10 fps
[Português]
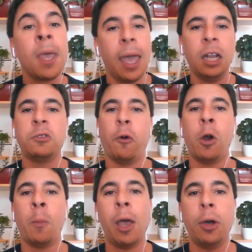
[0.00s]
eles
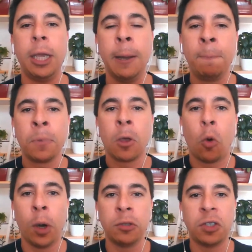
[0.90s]
foram maioria
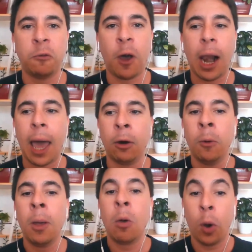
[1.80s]
quando se
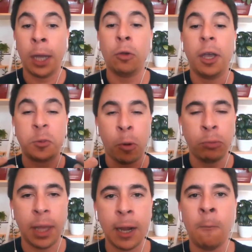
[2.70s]
falaram, quando
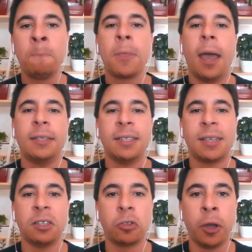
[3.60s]
responderam a essas
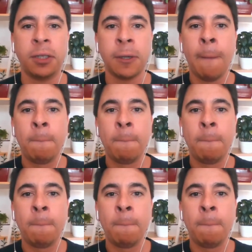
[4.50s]
questões